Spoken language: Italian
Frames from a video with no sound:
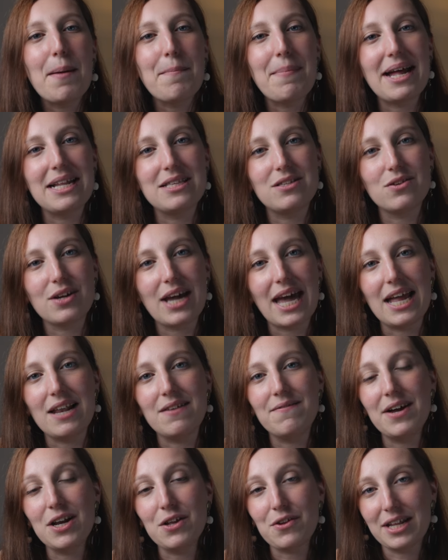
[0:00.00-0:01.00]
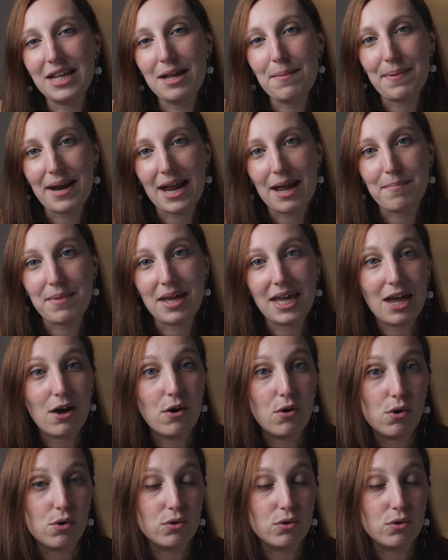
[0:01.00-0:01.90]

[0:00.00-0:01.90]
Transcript: penso che il valore dei premi che ho